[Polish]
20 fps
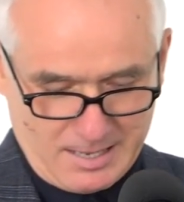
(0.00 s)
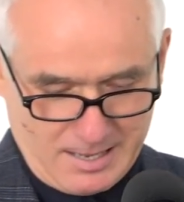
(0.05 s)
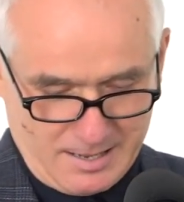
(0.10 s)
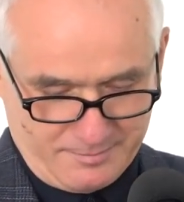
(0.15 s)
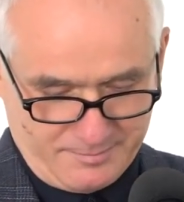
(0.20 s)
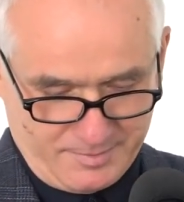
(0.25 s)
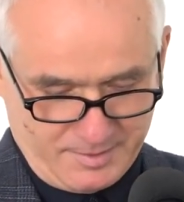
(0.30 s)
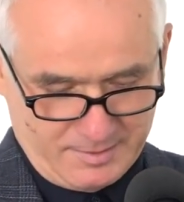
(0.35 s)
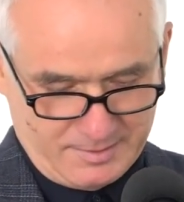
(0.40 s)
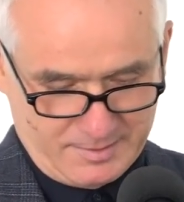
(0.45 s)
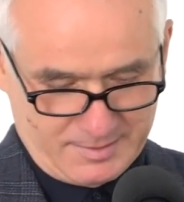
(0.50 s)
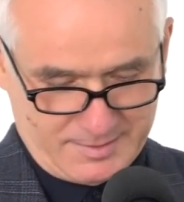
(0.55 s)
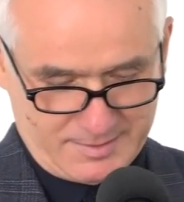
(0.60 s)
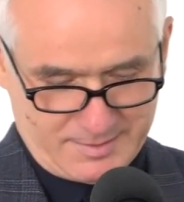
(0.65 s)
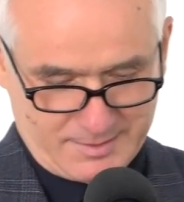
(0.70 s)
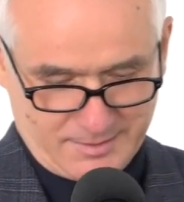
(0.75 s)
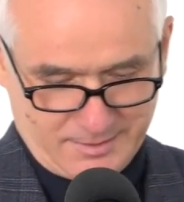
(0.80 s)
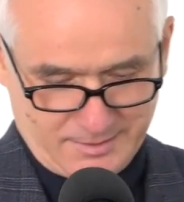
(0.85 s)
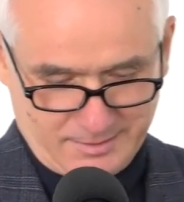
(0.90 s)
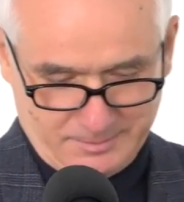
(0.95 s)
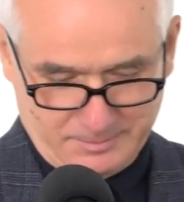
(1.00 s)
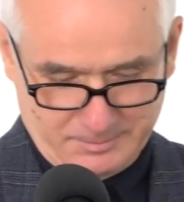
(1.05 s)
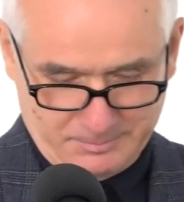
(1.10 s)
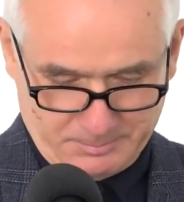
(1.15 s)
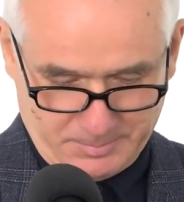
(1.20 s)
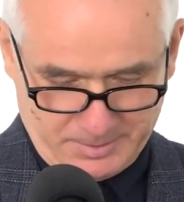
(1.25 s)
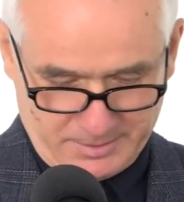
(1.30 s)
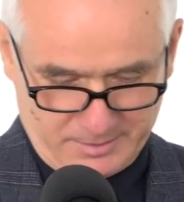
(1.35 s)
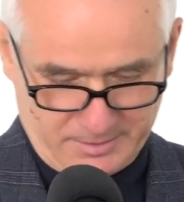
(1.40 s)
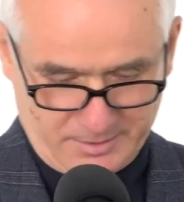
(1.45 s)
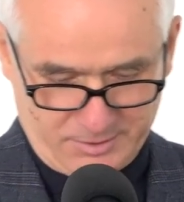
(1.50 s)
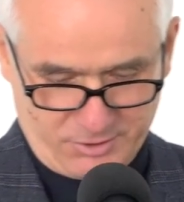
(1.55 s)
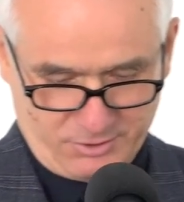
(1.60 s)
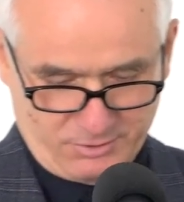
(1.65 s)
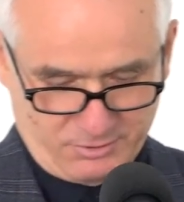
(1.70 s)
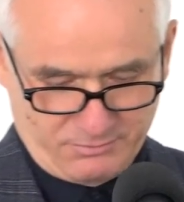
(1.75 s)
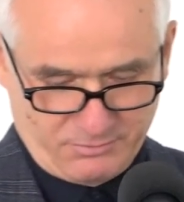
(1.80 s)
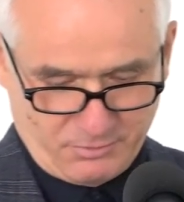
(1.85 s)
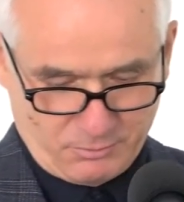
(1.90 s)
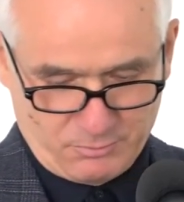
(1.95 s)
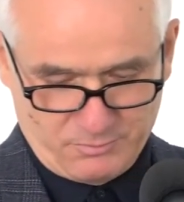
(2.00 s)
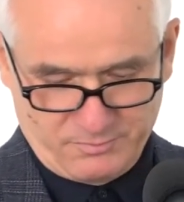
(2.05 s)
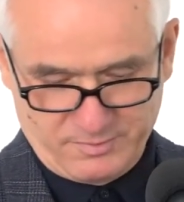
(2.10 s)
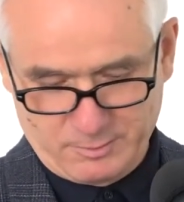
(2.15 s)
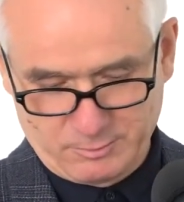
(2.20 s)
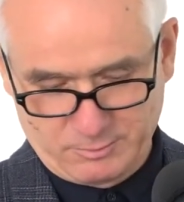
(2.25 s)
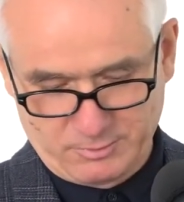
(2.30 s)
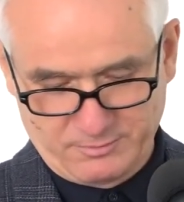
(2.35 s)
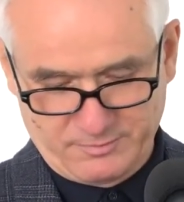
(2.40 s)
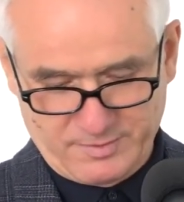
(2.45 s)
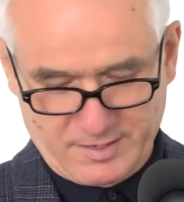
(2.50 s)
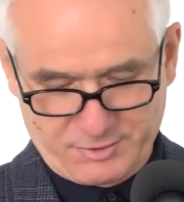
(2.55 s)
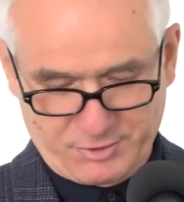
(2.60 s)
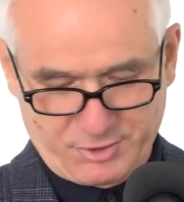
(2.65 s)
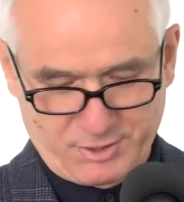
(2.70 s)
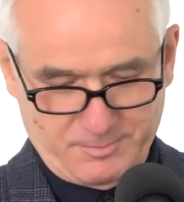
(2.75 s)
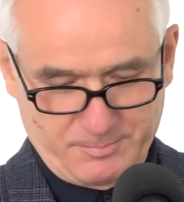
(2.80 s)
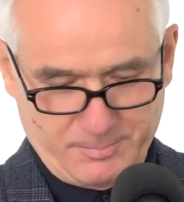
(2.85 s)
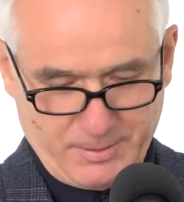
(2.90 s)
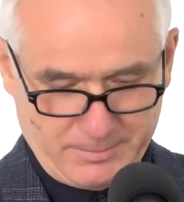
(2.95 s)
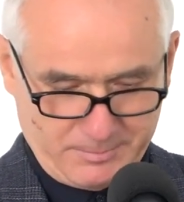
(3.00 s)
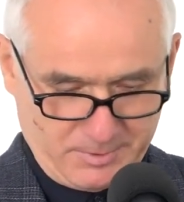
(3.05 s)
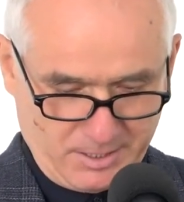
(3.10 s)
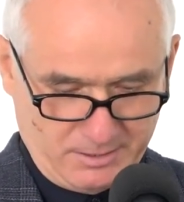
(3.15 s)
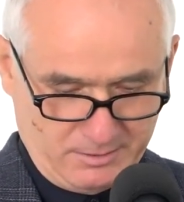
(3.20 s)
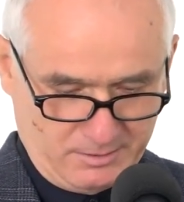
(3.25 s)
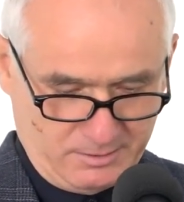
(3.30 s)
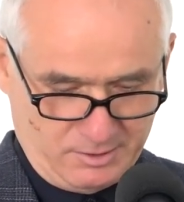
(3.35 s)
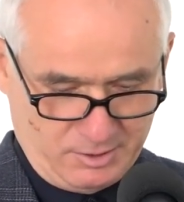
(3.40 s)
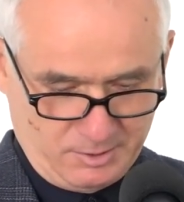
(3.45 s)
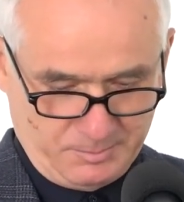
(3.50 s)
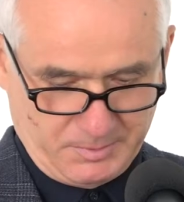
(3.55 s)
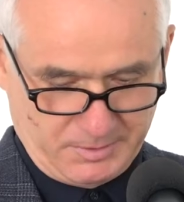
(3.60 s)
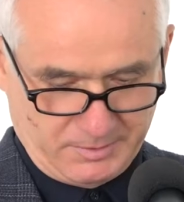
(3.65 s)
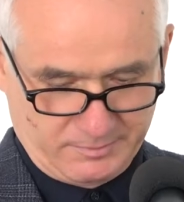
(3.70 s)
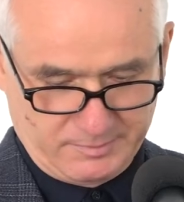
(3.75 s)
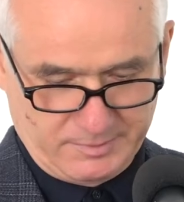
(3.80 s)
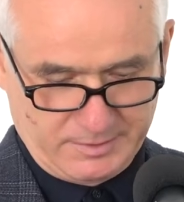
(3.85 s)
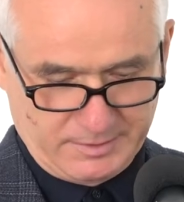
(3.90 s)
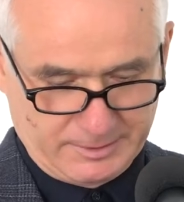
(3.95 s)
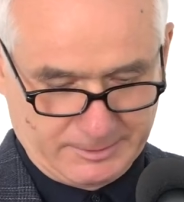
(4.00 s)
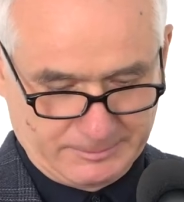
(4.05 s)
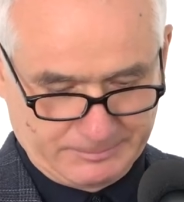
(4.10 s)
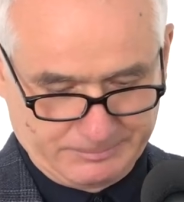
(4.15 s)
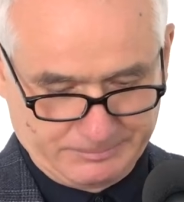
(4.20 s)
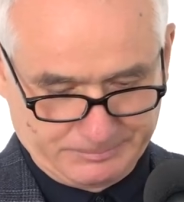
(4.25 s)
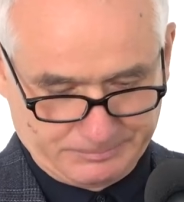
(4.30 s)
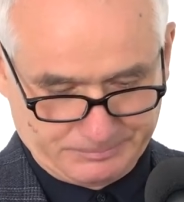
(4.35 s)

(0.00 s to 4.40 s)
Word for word: A więc y, będę się odwoływał do waszej pamięci, prawda?